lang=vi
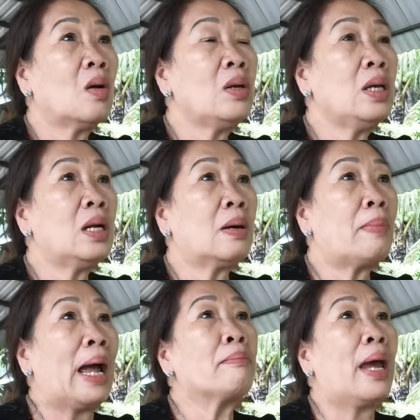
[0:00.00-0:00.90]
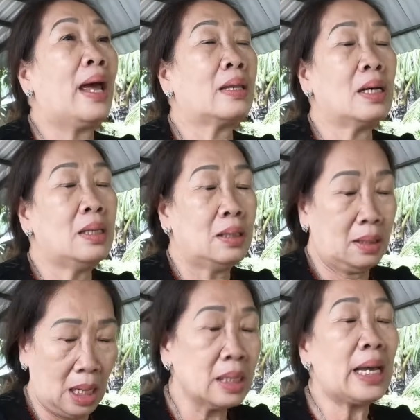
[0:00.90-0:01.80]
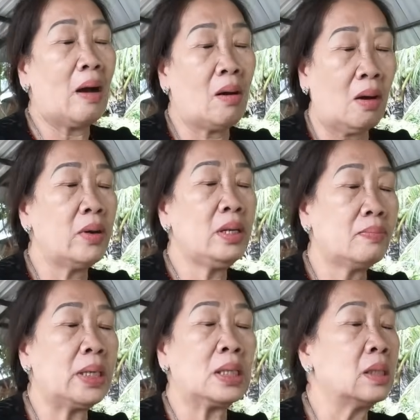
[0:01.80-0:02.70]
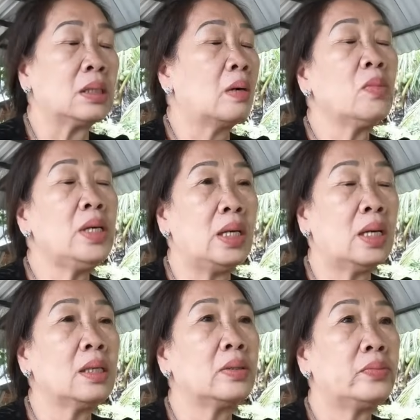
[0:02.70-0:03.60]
coi như là bạn bè thôi vẫn à. chào hỏi bình thường không có gì hết